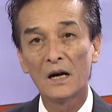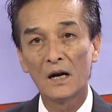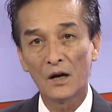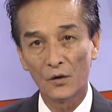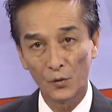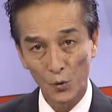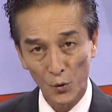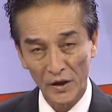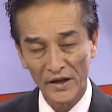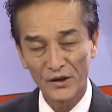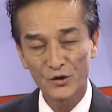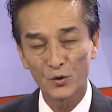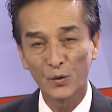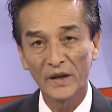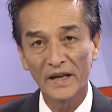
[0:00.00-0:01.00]
Rudy
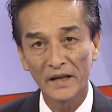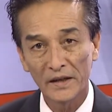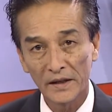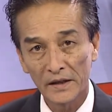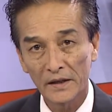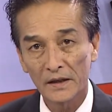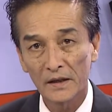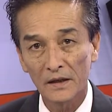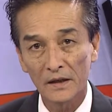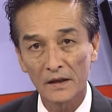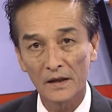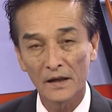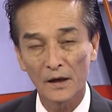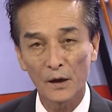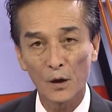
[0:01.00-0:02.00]
Giuliani
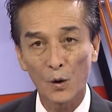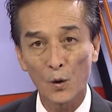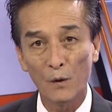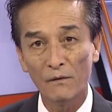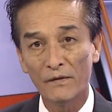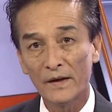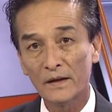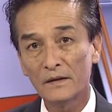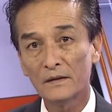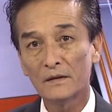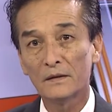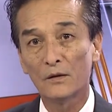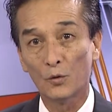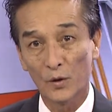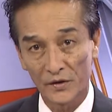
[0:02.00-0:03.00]
là cố vấn,
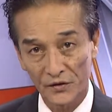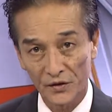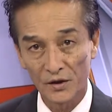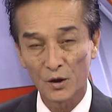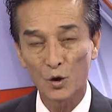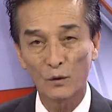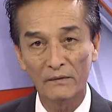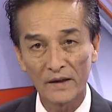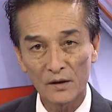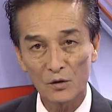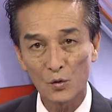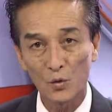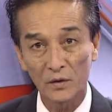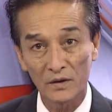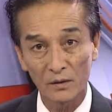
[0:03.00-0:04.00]
luật sư cố vấn
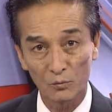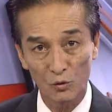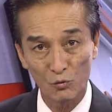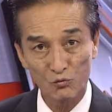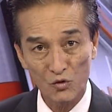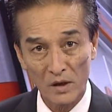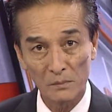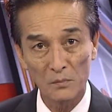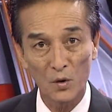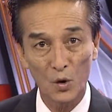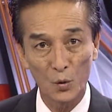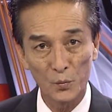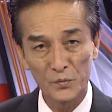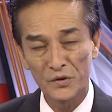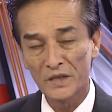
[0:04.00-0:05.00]
của Tổng thống Trump
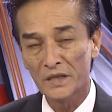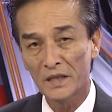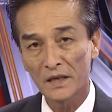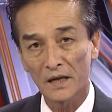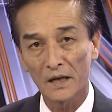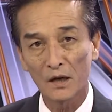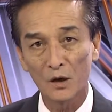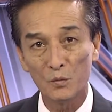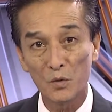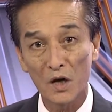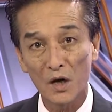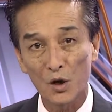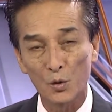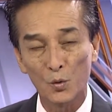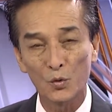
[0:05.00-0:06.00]
cũng như là ông
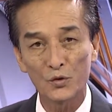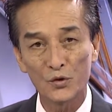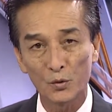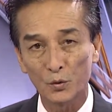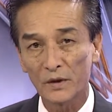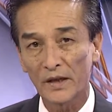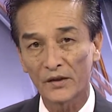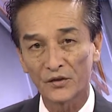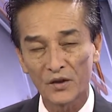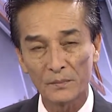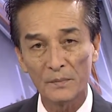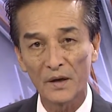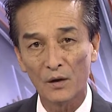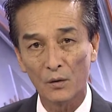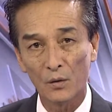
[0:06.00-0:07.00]
cựu Chủ tịch Dân
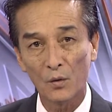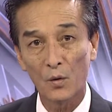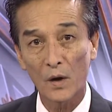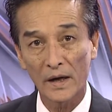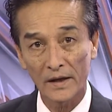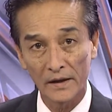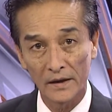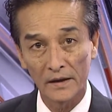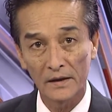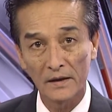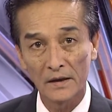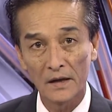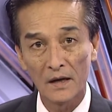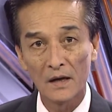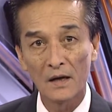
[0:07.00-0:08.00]
biểu Hoa Kỳ
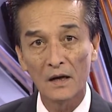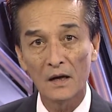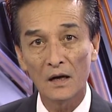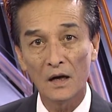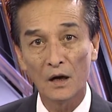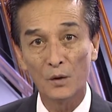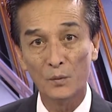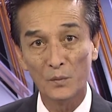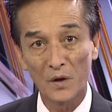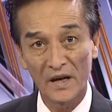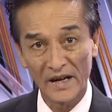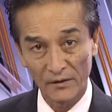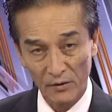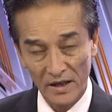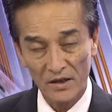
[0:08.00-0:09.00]
ông
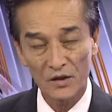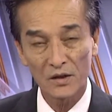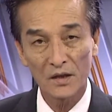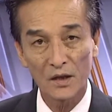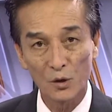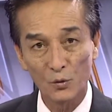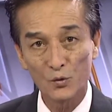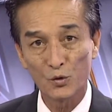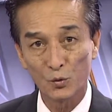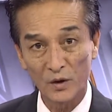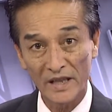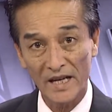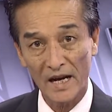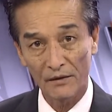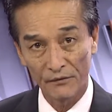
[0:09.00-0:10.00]
Gingrich, cựu chủ
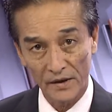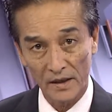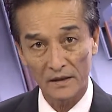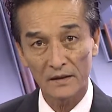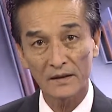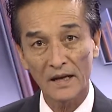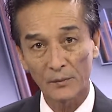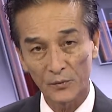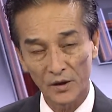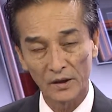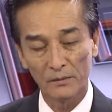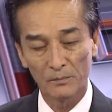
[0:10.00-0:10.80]
tịch Hạ viện, tham dự.